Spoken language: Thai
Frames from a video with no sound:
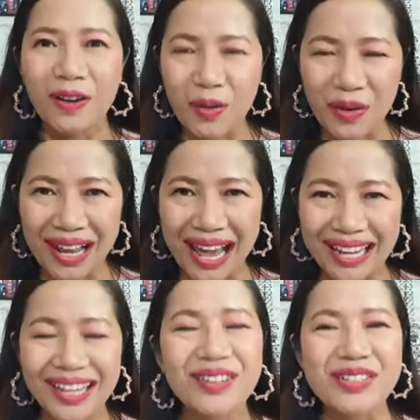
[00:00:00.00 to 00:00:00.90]
กดไล
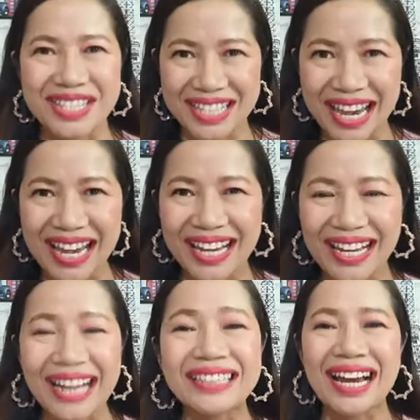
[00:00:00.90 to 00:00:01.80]
ค์กดแชร์นะ
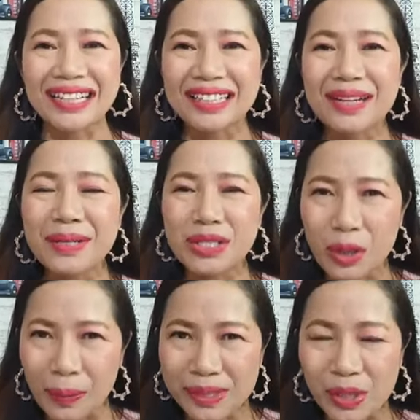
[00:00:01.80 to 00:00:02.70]
คะ ทั้งที่มาช
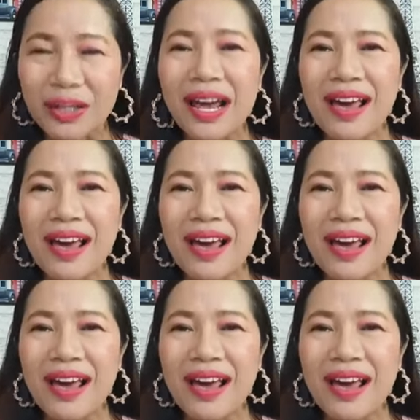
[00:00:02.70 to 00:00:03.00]
มสด